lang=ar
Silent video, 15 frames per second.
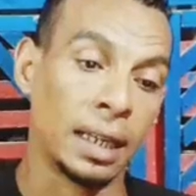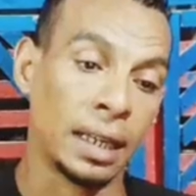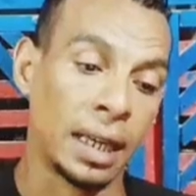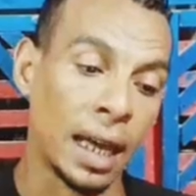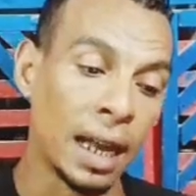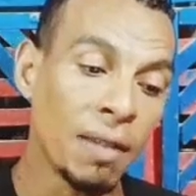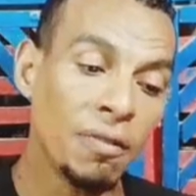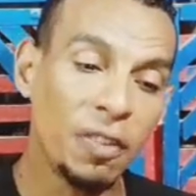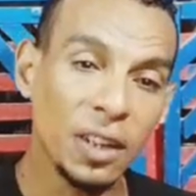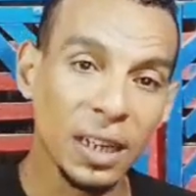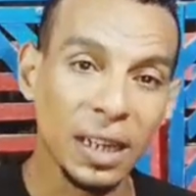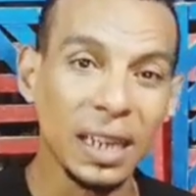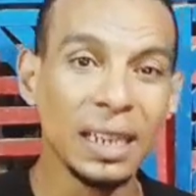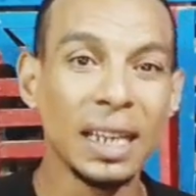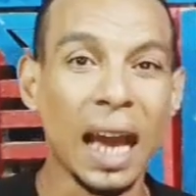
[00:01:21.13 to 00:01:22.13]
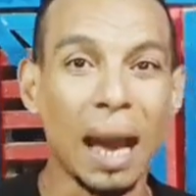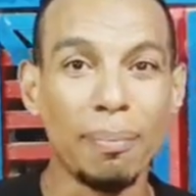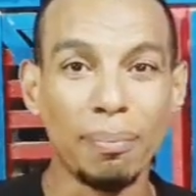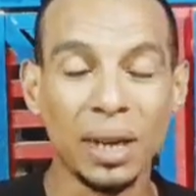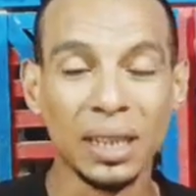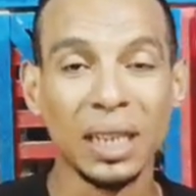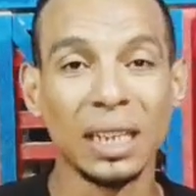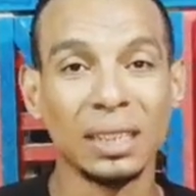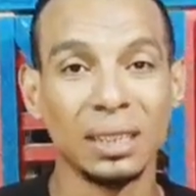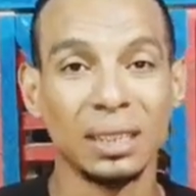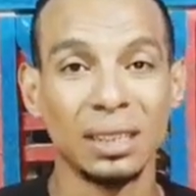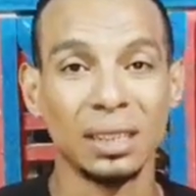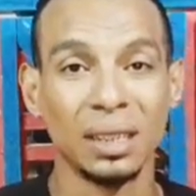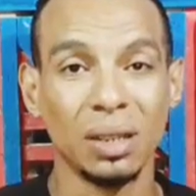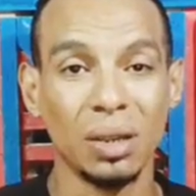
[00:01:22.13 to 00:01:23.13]
كلام في الغية عامة
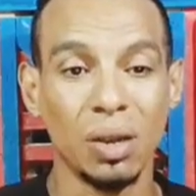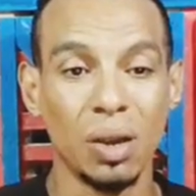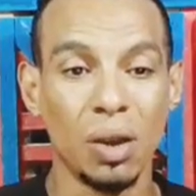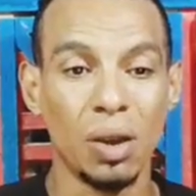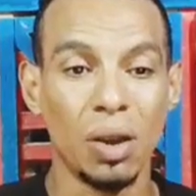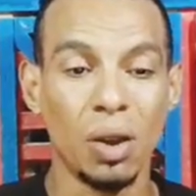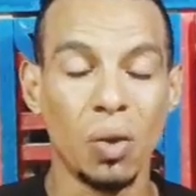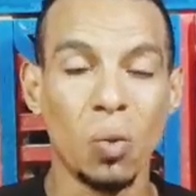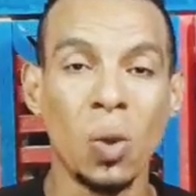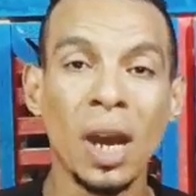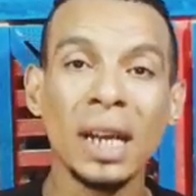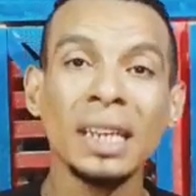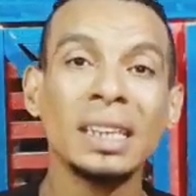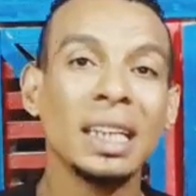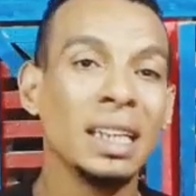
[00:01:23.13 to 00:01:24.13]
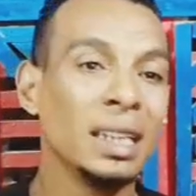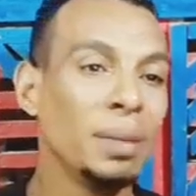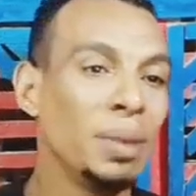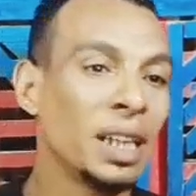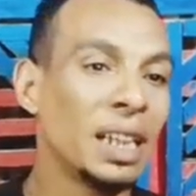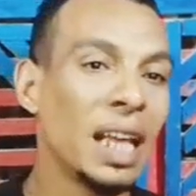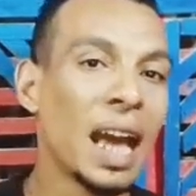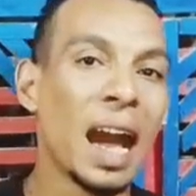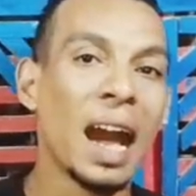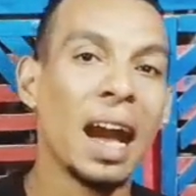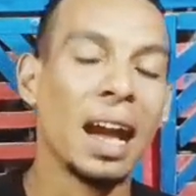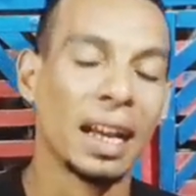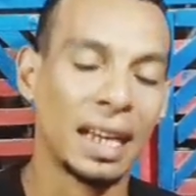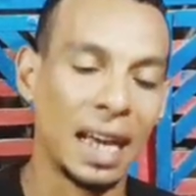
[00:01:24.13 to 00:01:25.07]
وارد ان بتلاقي